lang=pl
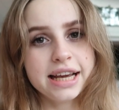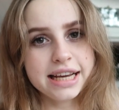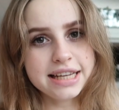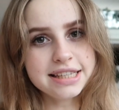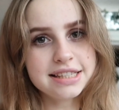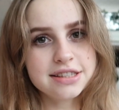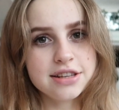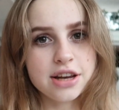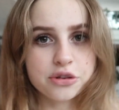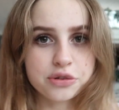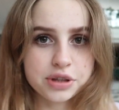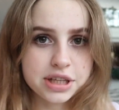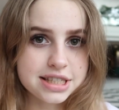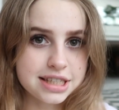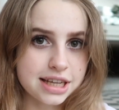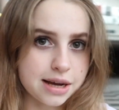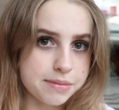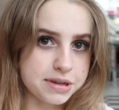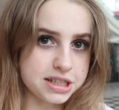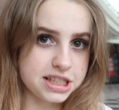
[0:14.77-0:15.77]
i z
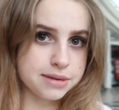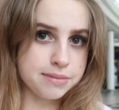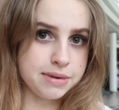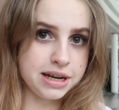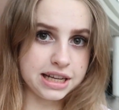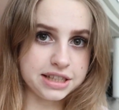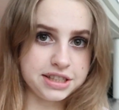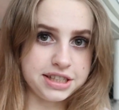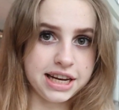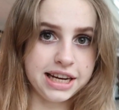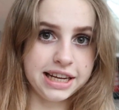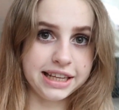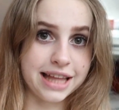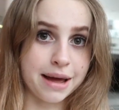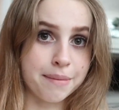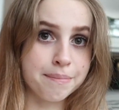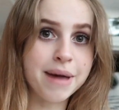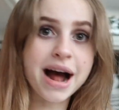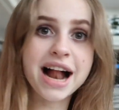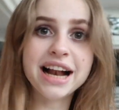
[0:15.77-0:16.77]
lotniska będziemy lecieli
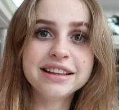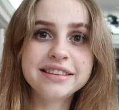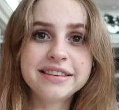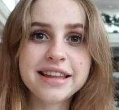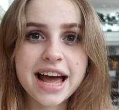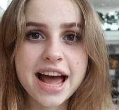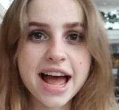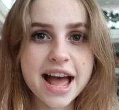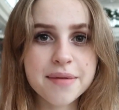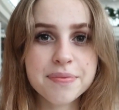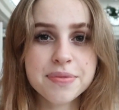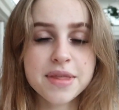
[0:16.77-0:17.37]
na Maltę,